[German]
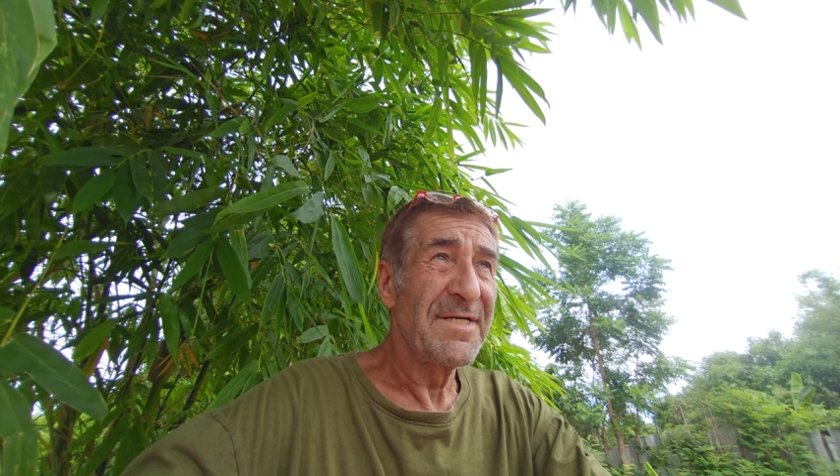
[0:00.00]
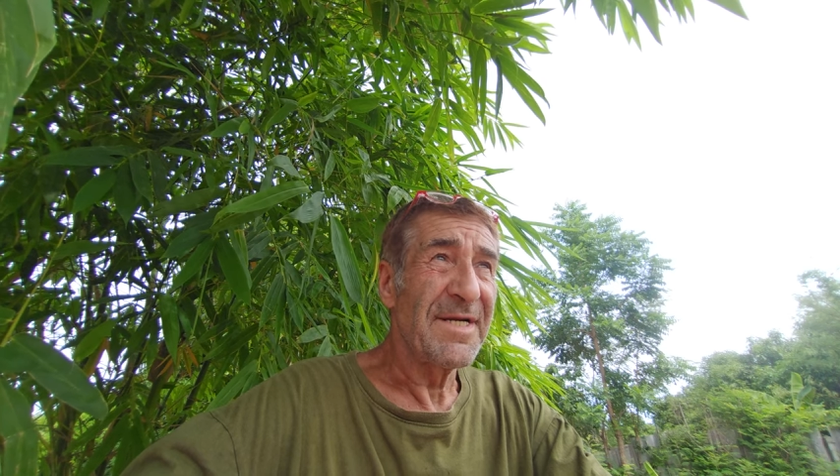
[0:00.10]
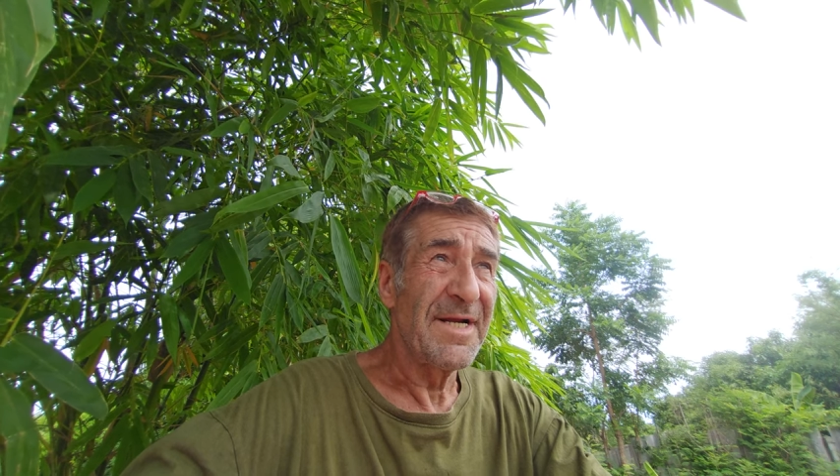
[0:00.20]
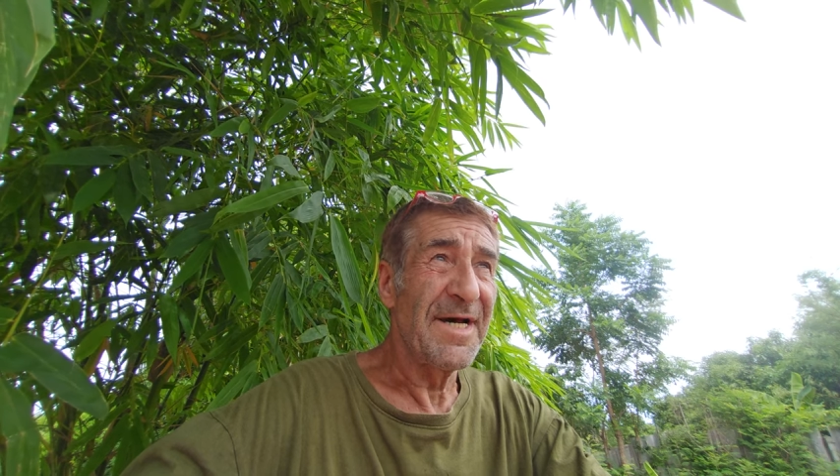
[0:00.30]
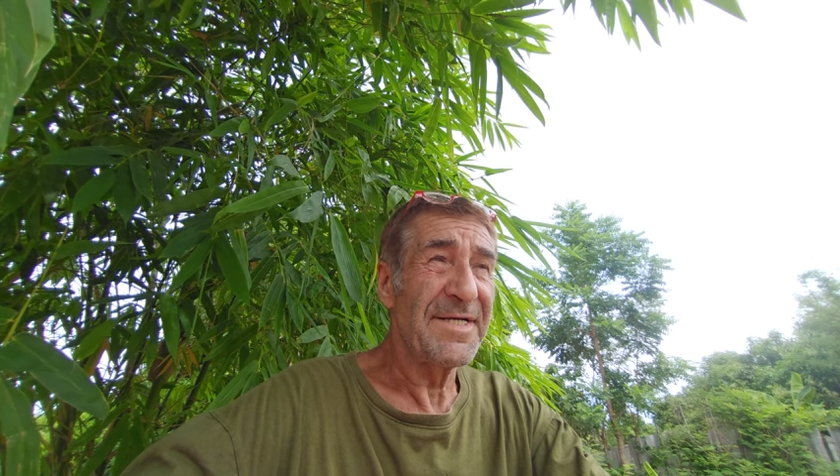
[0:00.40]

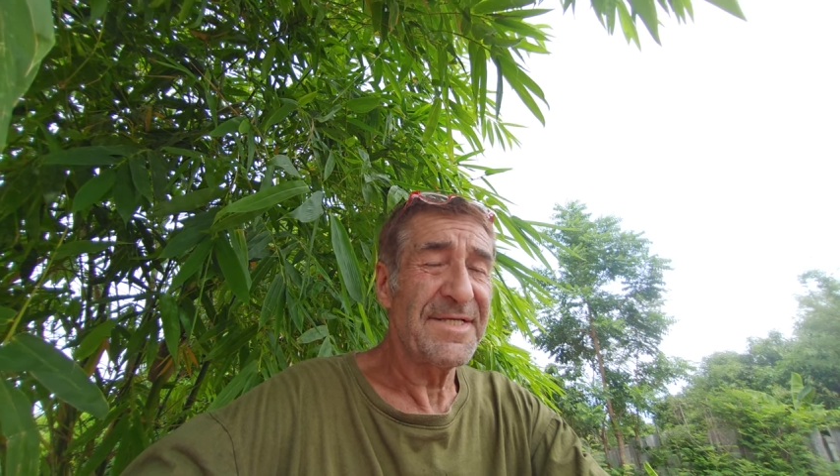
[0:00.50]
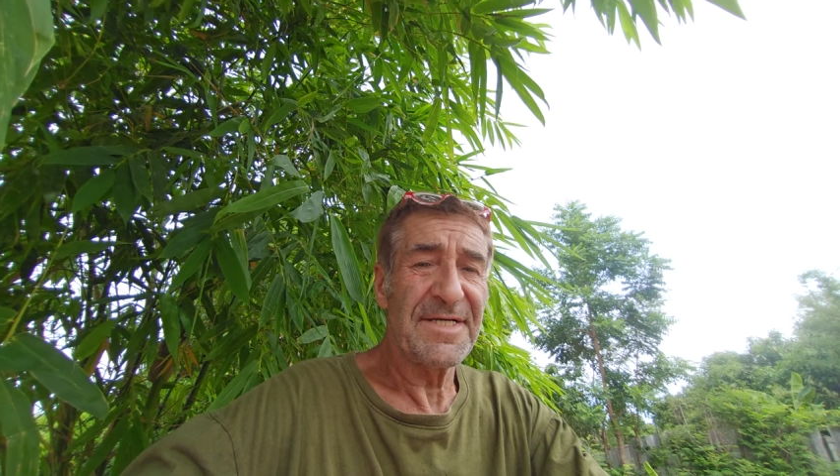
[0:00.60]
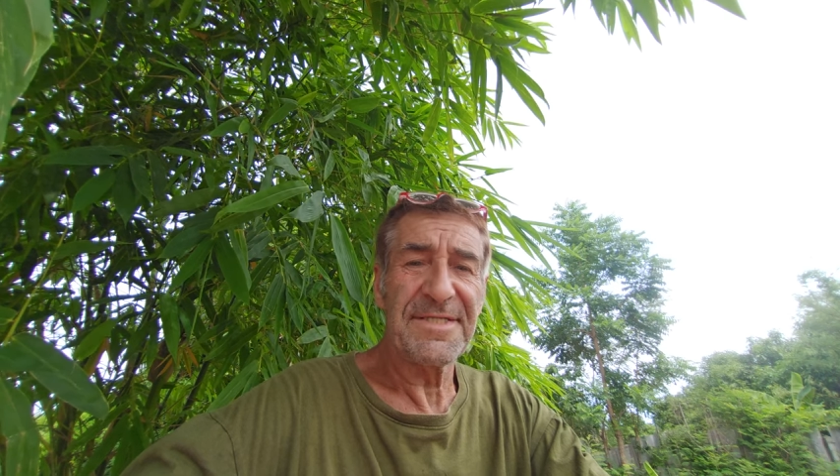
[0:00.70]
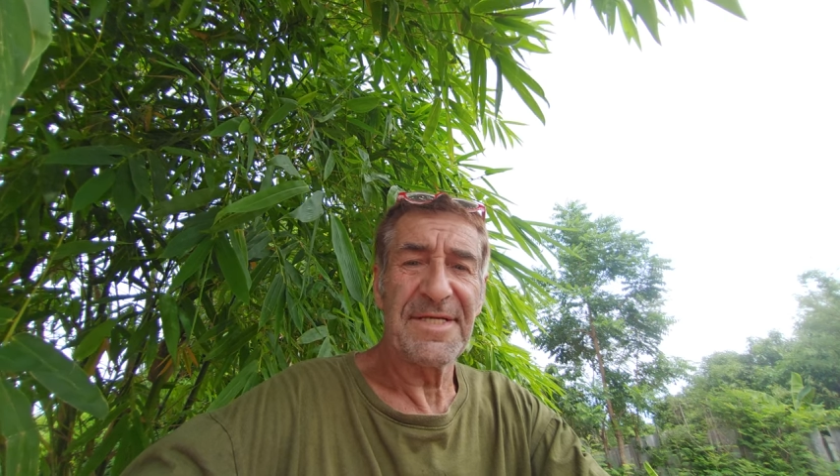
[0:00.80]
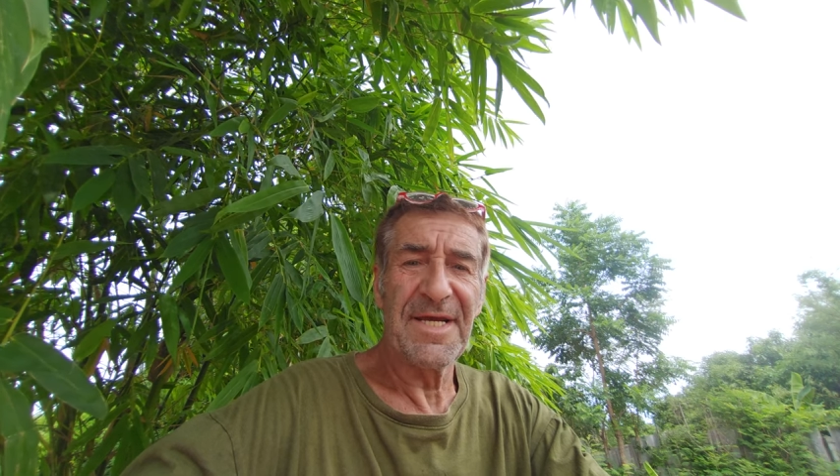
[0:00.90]
Dann heißt
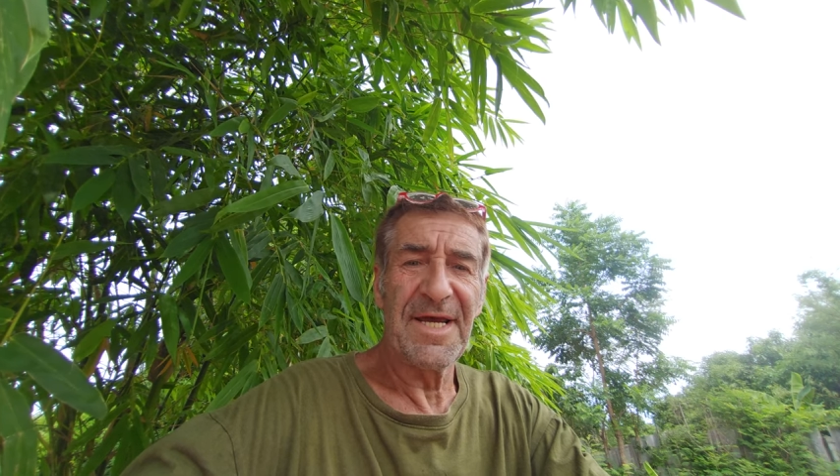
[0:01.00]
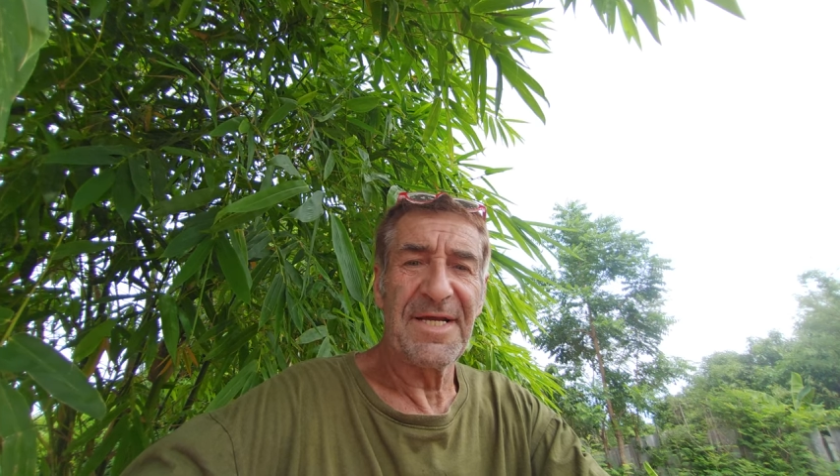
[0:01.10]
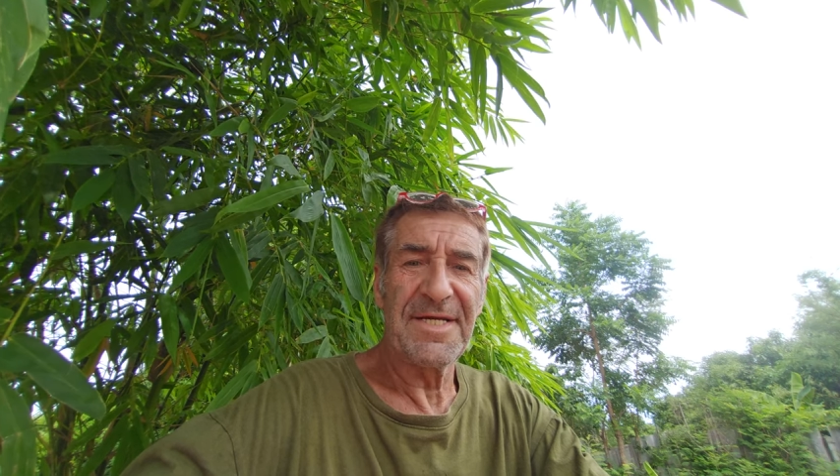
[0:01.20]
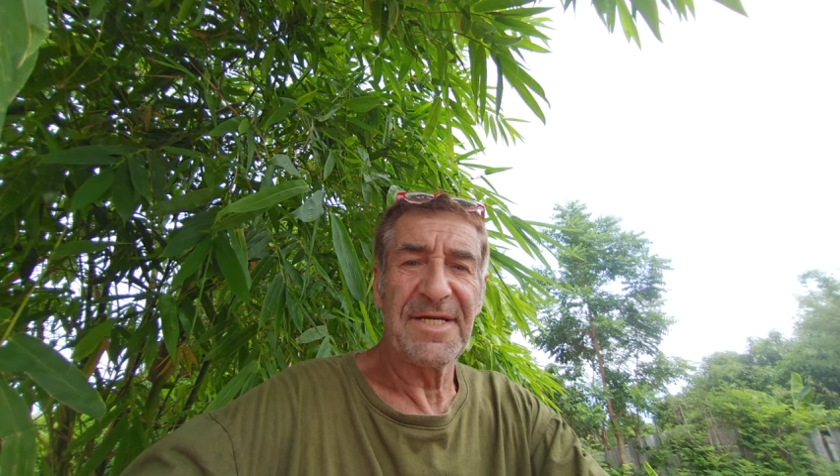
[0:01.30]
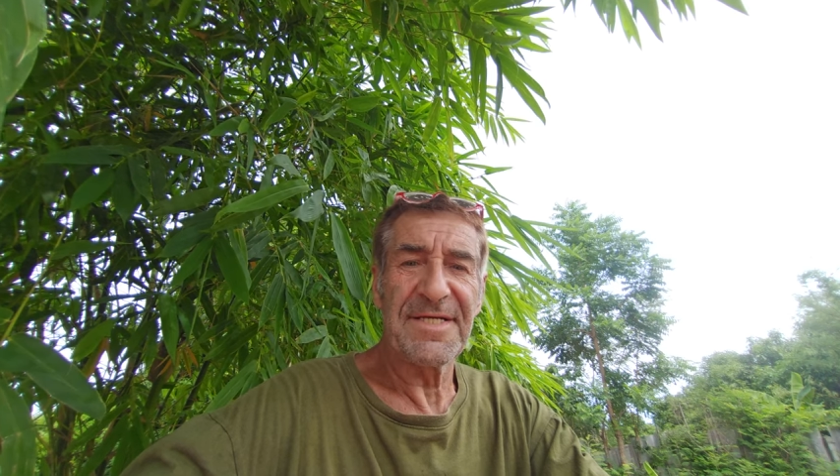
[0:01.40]
das,
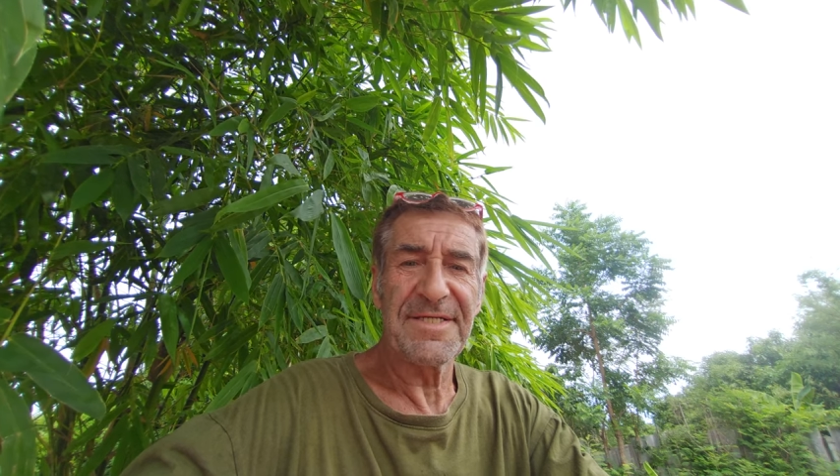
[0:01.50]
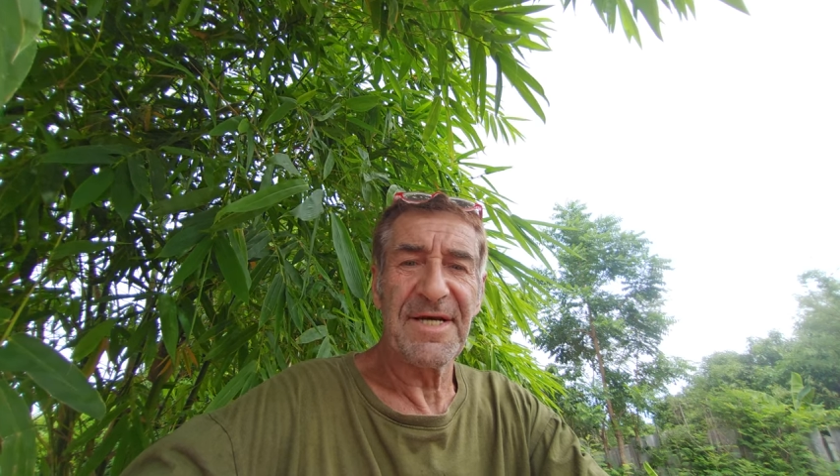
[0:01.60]
Ende des